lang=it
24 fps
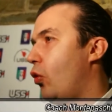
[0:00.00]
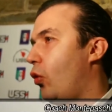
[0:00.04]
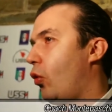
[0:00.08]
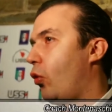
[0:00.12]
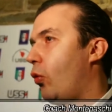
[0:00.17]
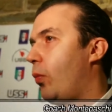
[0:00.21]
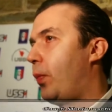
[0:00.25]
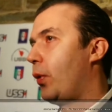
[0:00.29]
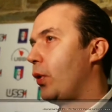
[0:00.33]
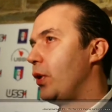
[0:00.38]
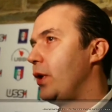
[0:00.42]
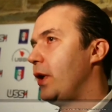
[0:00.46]

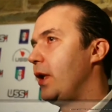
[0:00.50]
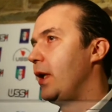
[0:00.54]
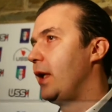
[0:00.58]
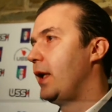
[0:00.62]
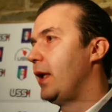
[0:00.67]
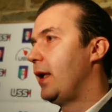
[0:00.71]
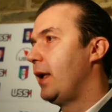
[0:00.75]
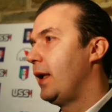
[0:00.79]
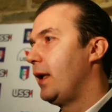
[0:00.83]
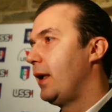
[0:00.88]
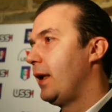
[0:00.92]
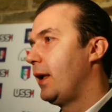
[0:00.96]
un gruppo
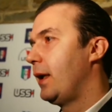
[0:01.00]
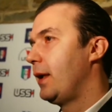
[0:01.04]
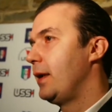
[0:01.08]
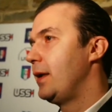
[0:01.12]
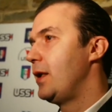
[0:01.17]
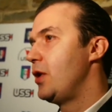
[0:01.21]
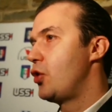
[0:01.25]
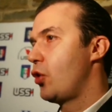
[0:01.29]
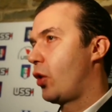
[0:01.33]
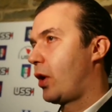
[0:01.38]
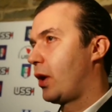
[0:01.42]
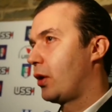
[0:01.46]

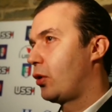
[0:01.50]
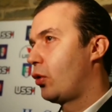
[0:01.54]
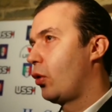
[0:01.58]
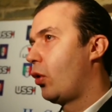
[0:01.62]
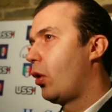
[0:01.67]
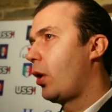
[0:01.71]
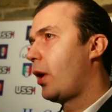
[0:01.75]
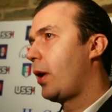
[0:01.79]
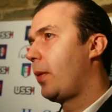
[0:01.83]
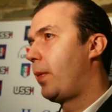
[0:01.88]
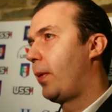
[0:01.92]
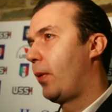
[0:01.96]
di, di,
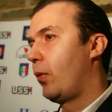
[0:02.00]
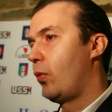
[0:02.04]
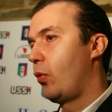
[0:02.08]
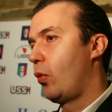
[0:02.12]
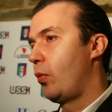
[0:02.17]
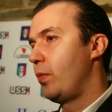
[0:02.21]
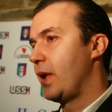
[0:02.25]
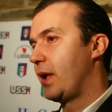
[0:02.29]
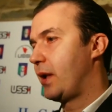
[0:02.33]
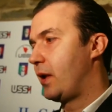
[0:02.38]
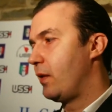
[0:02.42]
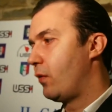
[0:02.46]
giocatori
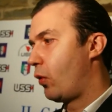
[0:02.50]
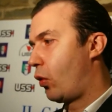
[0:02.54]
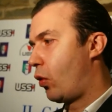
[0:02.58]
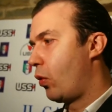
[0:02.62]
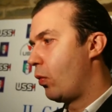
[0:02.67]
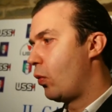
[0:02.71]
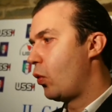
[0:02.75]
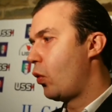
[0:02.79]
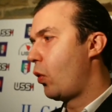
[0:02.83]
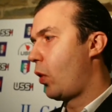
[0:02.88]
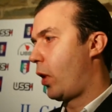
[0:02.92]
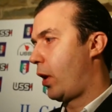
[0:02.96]
per un
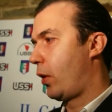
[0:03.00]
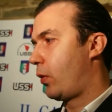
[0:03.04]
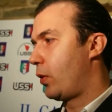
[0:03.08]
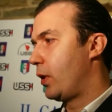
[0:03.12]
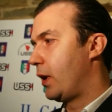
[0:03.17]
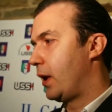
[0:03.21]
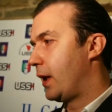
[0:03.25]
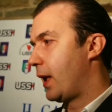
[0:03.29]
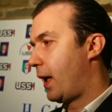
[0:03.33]
obiettivo comune,